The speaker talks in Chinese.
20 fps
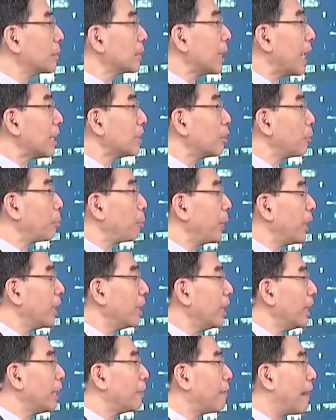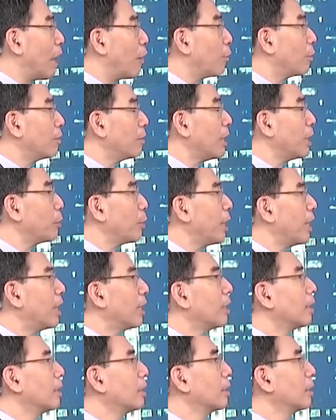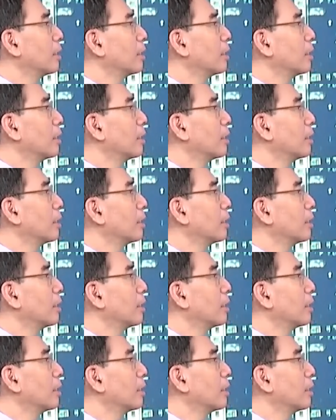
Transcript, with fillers: 他是拼立法委对，如果是这样